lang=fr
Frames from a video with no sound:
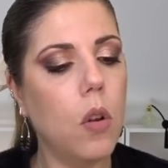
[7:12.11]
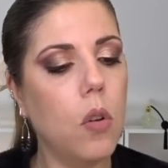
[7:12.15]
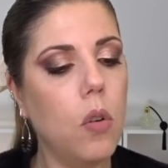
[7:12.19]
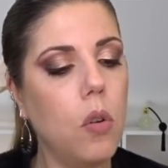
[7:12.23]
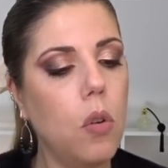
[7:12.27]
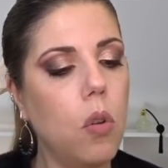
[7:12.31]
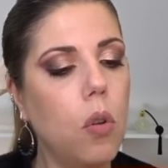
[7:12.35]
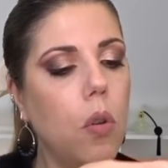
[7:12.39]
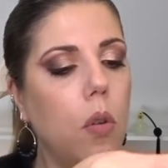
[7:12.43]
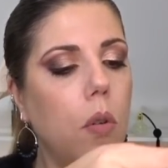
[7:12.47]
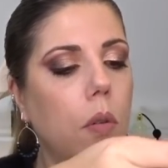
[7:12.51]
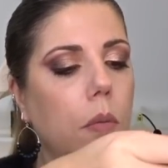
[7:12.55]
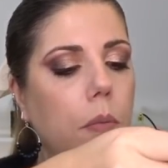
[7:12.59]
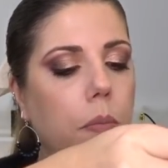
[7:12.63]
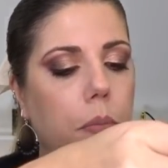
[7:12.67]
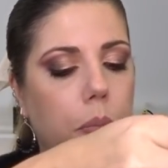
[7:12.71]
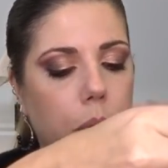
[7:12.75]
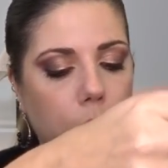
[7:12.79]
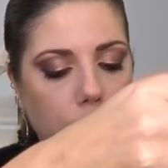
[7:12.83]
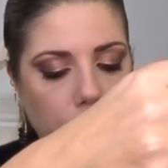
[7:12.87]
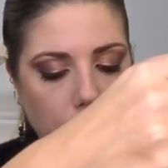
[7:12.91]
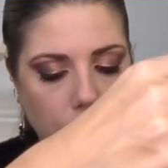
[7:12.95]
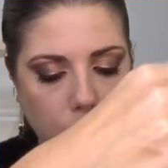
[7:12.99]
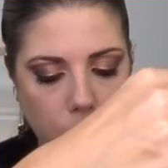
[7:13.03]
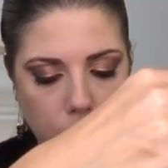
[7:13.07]
le
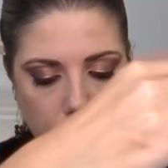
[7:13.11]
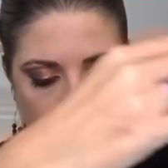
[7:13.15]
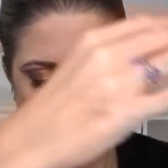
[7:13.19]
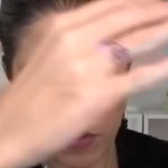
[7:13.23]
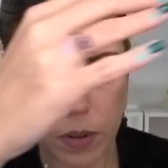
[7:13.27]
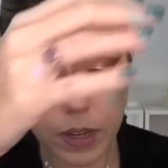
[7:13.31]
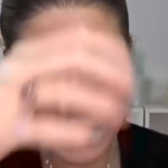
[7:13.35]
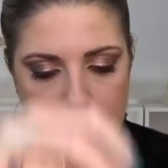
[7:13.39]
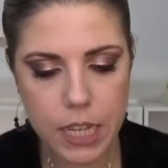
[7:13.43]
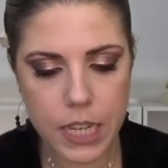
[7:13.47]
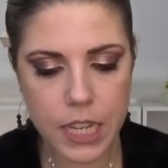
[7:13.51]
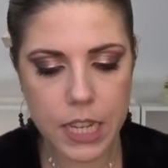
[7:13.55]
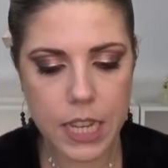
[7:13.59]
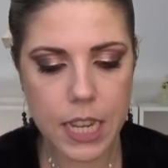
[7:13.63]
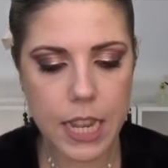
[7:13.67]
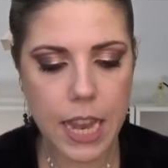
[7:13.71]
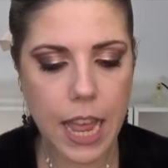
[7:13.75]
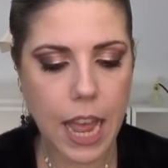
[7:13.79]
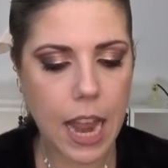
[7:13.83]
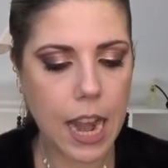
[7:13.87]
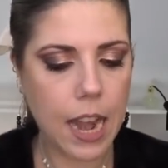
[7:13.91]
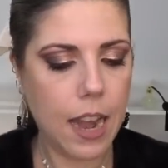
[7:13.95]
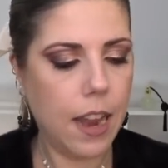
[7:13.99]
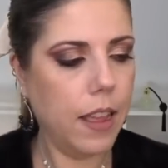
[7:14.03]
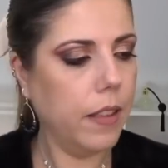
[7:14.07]
plus
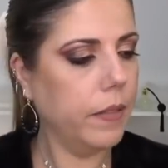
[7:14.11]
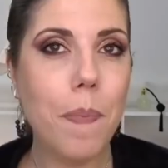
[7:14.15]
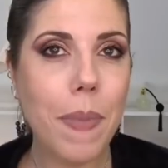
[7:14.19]
original.